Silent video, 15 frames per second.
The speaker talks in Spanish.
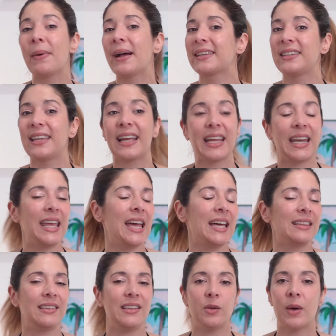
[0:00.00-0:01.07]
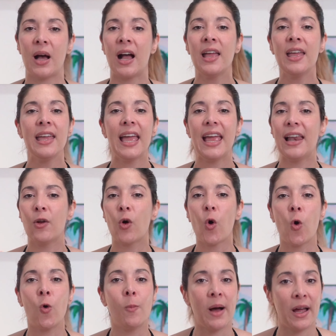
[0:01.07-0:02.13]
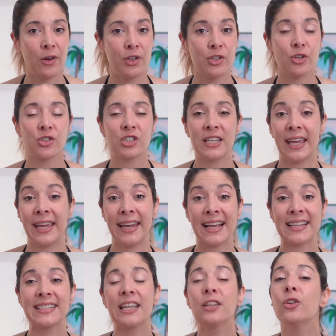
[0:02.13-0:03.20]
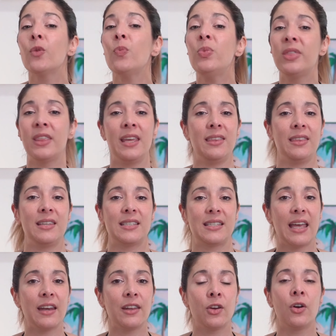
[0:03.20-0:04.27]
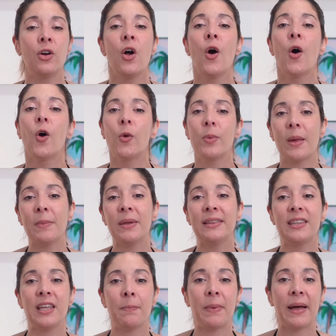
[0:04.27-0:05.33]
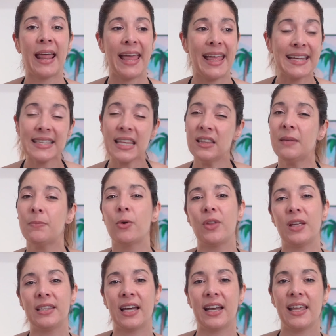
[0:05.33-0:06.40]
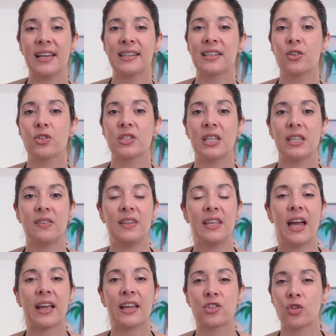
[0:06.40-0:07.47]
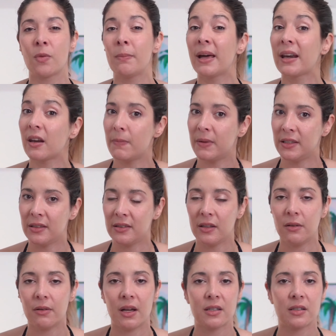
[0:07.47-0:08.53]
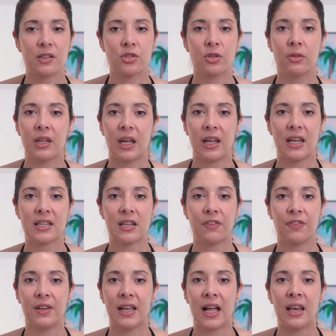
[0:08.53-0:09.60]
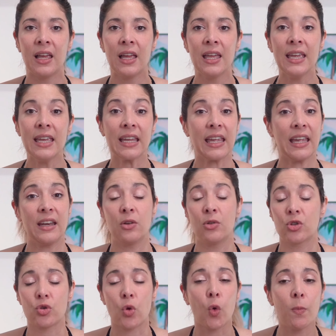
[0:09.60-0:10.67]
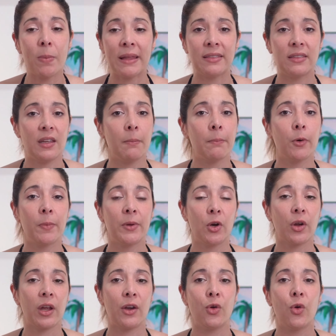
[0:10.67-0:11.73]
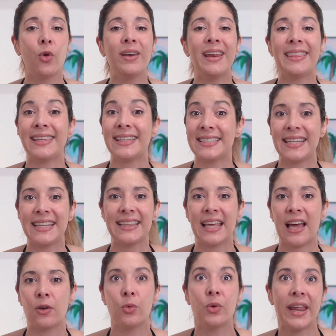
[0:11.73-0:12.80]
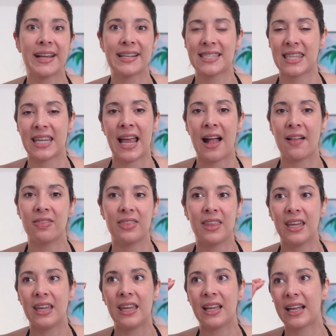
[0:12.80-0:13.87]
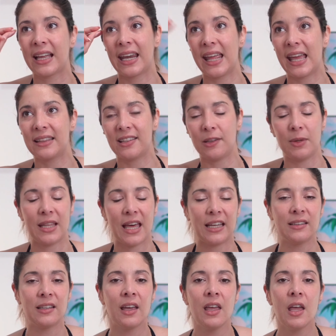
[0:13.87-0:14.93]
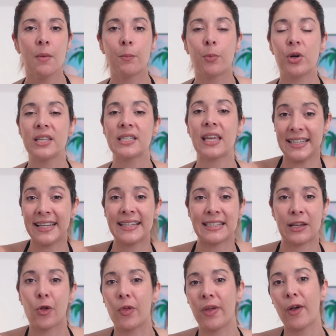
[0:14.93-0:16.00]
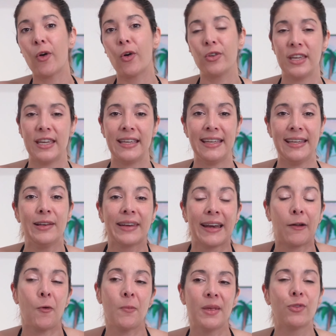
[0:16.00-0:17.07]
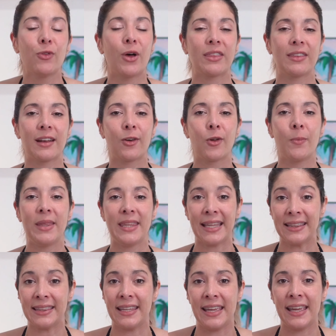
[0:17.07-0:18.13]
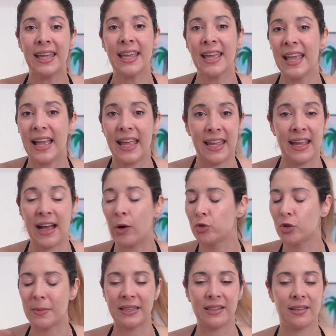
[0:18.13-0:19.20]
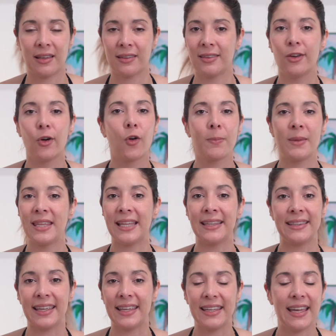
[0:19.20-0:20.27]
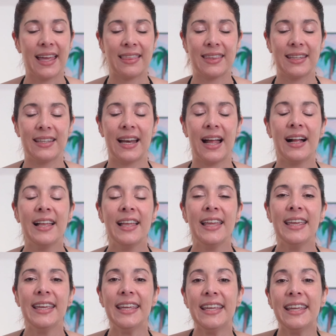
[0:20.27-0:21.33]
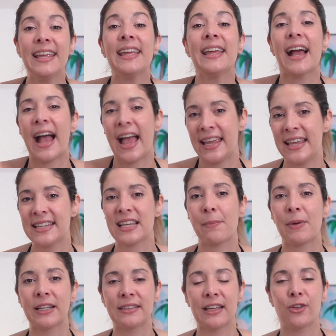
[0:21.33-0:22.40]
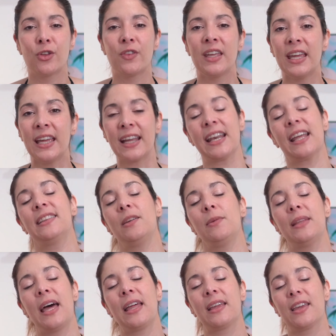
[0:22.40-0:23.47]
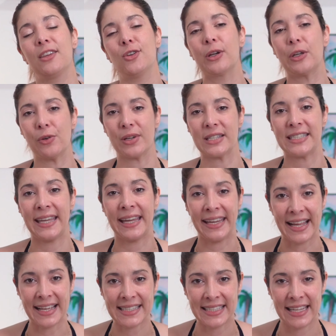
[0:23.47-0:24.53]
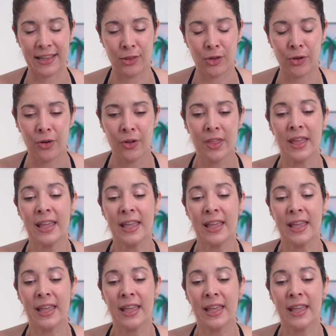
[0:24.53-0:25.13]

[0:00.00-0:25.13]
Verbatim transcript: parte creativa, el ojo humano, eso seguirá siendo necesario, obviamente, para este tipo de tareas que os decía, que son más repetitivas, que son tareas al final que nos ocupan tiempo, pero que no necesitan un extra de creatividad, pues sí que se lo dejo y, recomiendo hacerlo mediante eh, automatización, mediante IA, etcétera, y ahí ese apartado de creatividad que yo creo que seguirá siendo